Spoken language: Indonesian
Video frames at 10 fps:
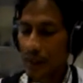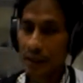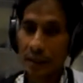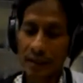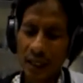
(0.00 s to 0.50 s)

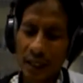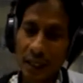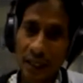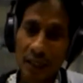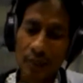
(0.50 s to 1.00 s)

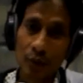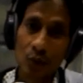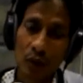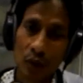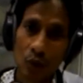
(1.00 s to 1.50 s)
Sedangkan
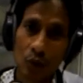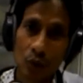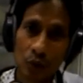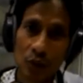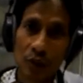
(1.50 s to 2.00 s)
kepenuhan Roh
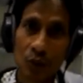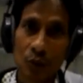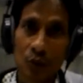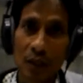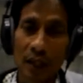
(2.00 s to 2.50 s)
Kudus
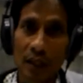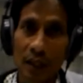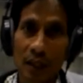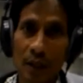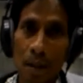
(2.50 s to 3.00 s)
itu
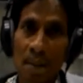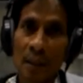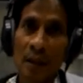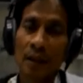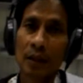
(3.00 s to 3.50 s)
adalah
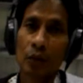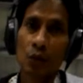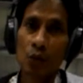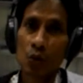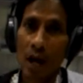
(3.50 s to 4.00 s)

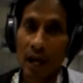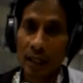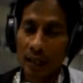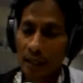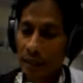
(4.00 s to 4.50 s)

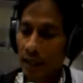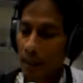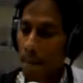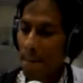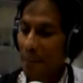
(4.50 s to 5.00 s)
Tuhan
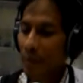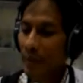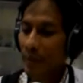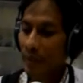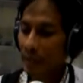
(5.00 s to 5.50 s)
ya
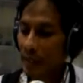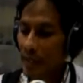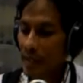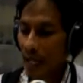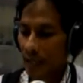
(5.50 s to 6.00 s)

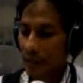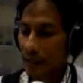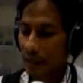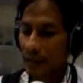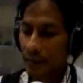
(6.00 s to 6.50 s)
bertindak
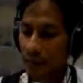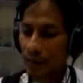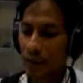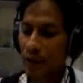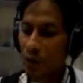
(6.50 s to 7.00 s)
ya,
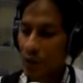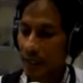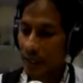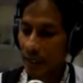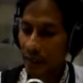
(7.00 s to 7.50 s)

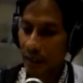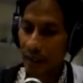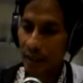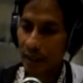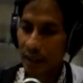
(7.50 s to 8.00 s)
memenuhi
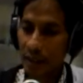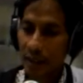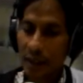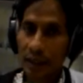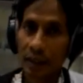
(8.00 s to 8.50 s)
kita
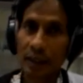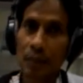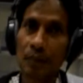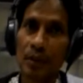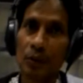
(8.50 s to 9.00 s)

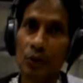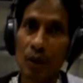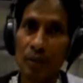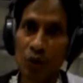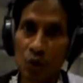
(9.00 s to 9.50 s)
tetapi juga
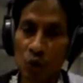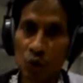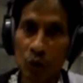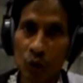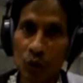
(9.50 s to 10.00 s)

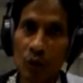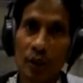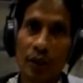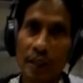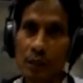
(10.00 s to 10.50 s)
menuntut
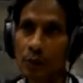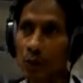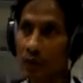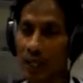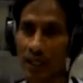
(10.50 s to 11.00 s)

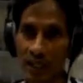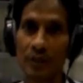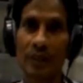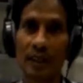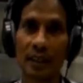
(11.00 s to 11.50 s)
respons aktif
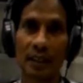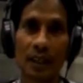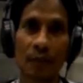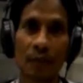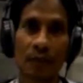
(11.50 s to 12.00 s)
dari
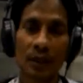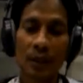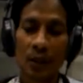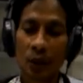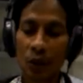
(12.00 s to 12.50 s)
kita.
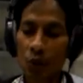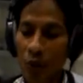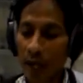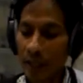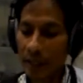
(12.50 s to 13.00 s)

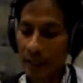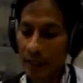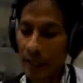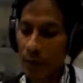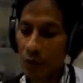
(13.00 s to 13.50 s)
Tuhan tidak